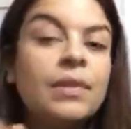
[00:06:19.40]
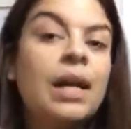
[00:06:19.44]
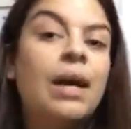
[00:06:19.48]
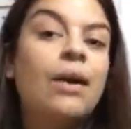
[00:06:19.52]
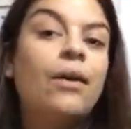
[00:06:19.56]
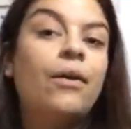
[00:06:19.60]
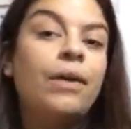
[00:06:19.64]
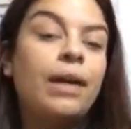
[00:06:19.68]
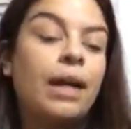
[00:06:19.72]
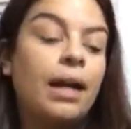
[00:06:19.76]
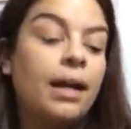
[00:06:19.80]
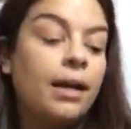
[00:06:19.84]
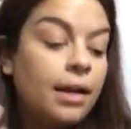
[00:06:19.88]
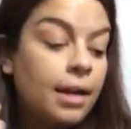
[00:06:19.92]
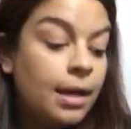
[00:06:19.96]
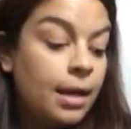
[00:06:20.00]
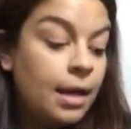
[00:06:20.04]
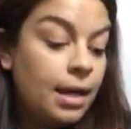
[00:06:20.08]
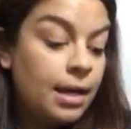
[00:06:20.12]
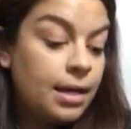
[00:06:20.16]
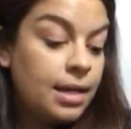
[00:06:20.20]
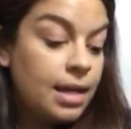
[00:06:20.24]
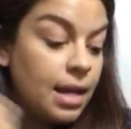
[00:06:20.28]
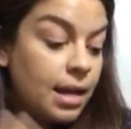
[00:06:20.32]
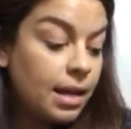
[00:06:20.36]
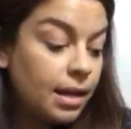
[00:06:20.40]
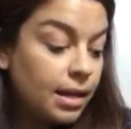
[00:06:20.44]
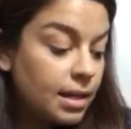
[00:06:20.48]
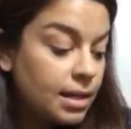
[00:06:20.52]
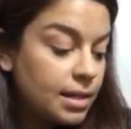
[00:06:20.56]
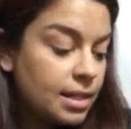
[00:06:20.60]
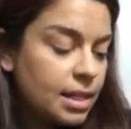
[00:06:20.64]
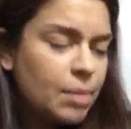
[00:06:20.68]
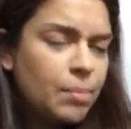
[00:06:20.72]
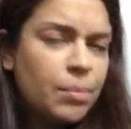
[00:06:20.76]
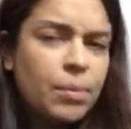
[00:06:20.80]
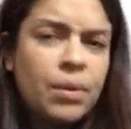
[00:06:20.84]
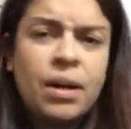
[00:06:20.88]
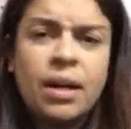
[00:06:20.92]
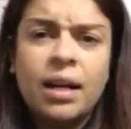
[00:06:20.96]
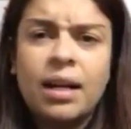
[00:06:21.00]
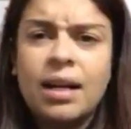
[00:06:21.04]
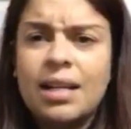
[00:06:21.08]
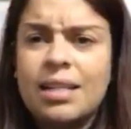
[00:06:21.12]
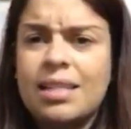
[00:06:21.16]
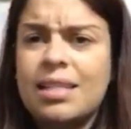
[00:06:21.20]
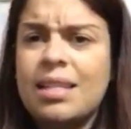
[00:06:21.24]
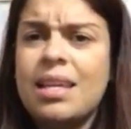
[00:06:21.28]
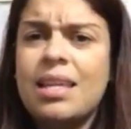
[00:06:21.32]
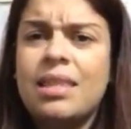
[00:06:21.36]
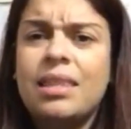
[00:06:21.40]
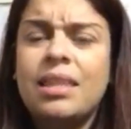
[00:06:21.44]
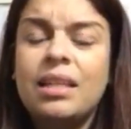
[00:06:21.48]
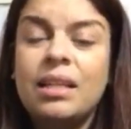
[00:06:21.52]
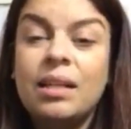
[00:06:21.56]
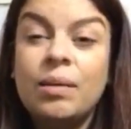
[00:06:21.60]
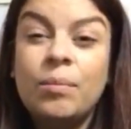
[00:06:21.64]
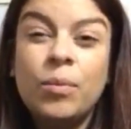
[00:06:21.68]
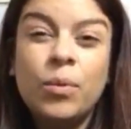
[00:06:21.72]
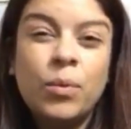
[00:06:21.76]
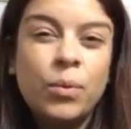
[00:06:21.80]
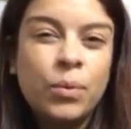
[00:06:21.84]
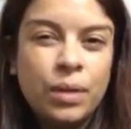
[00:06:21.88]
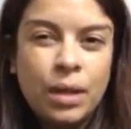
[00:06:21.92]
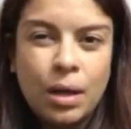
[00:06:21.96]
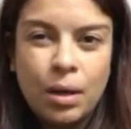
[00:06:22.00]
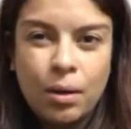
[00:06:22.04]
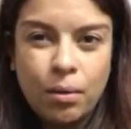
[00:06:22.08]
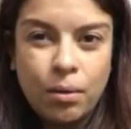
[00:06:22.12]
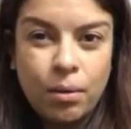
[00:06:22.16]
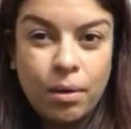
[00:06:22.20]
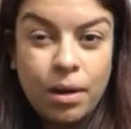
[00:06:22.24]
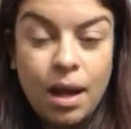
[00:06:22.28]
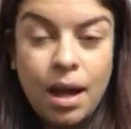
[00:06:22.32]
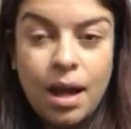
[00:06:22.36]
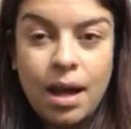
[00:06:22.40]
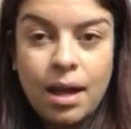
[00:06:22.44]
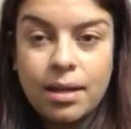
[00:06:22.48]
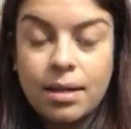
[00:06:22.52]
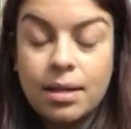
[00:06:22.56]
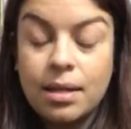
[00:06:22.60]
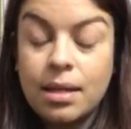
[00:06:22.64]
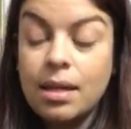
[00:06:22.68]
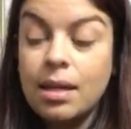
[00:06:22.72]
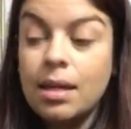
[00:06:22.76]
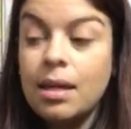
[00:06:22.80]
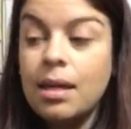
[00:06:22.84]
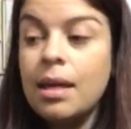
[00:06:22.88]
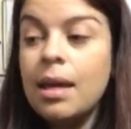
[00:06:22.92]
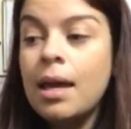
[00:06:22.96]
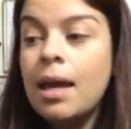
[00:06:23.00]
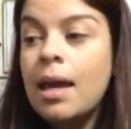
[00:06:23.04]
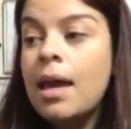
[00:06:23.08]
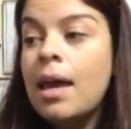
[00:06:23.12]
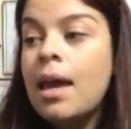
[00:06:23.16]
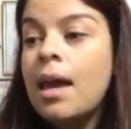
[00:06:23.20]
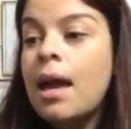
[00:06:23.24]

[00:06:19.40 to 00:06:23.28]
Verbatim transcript: Ahora, ya regresamos a casa, ya tenemos unas horas aquí,